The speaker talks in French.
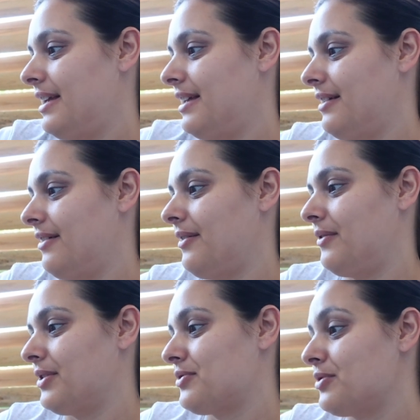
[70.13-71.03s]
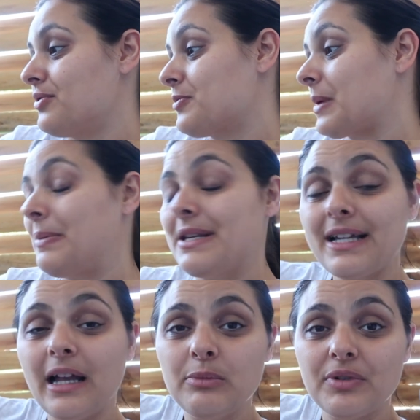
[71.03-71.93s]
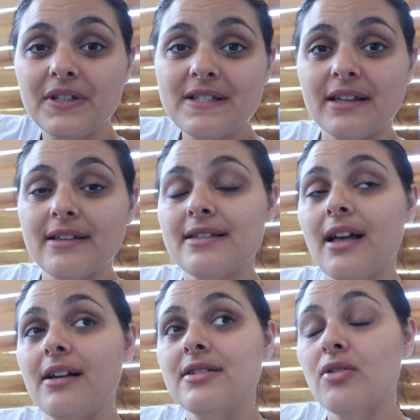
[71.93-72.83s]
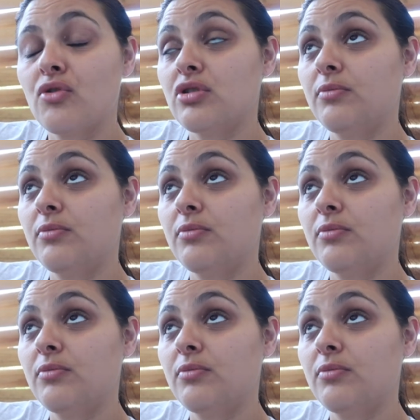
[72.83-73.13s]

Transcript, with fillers: et euh, voilà j'ai pris plaisir à le monter c'est vrai que ça change